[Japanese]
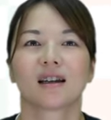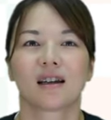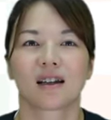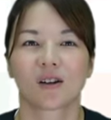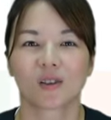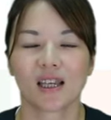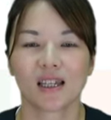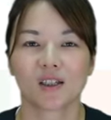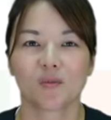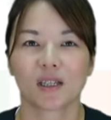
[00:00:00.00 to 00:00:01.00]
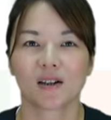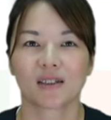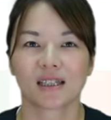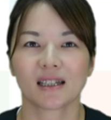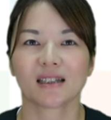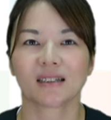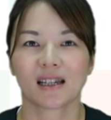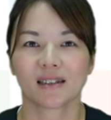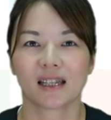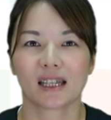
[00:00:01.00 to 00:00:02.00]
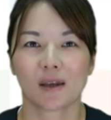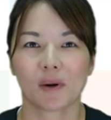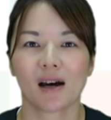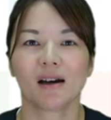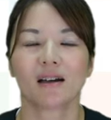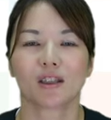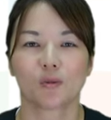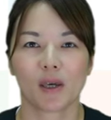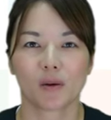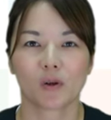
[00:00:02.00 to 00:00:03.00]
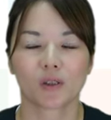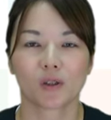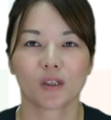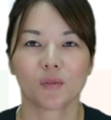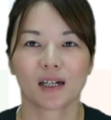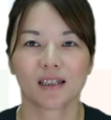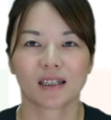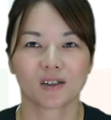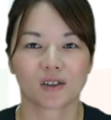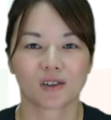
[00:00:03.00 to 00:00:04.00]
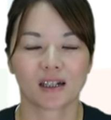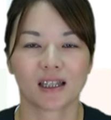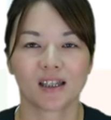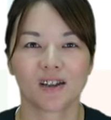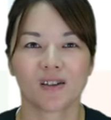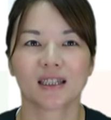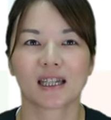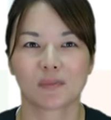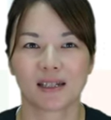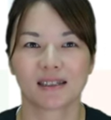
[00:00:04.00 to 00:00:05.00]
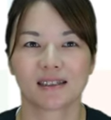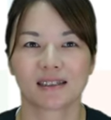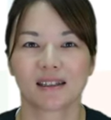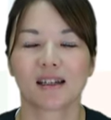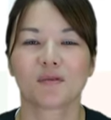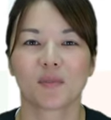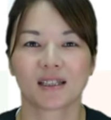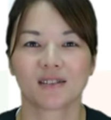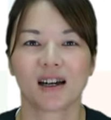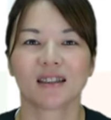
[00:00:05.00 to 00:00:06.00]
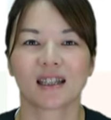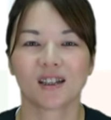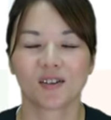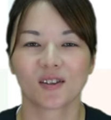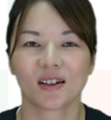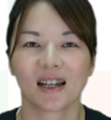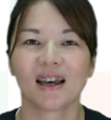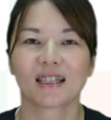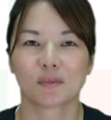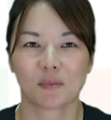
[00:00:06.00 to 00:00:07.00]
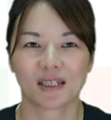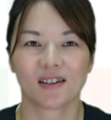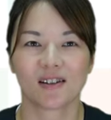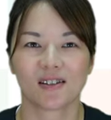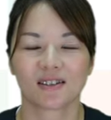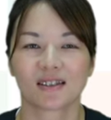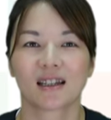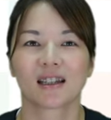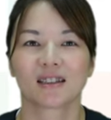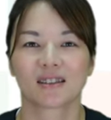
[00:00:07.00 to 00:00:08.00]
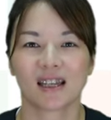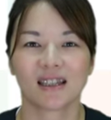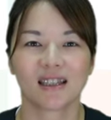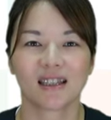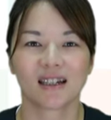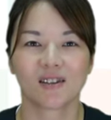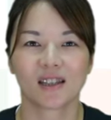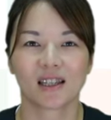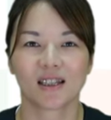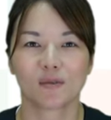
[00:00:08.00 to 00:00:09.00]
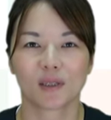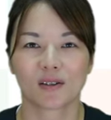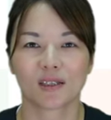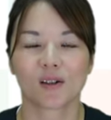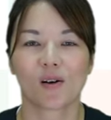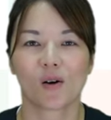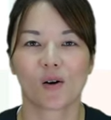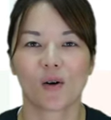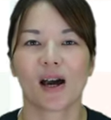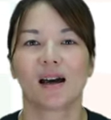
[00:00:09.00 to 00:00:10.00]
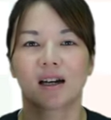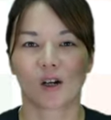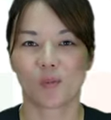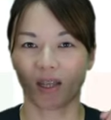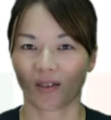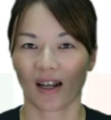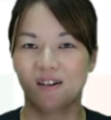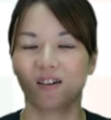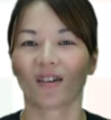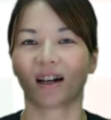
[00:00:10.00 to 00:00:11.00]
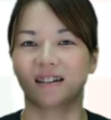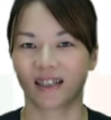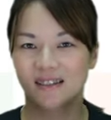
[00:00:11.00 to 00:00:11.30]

固定費の見直しで節約できれば、夢や目標に向かって貯蓄ができるようになります。まずはできることから始めましょう。具体的な固定費の見直し方法はコメント欄をご確認くだ